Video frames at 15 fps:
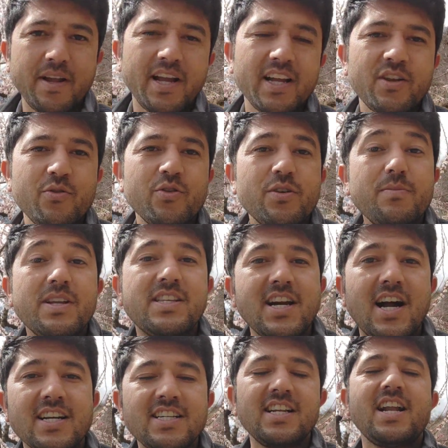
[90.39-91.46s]
पाया क्योंकि मैं
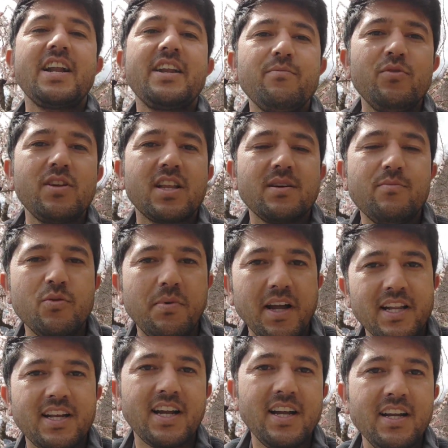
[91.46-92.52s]
चार्जर लाने भूल गया था
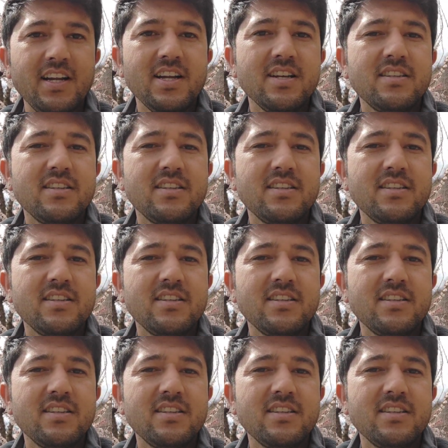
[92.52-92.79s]
मोबाइल का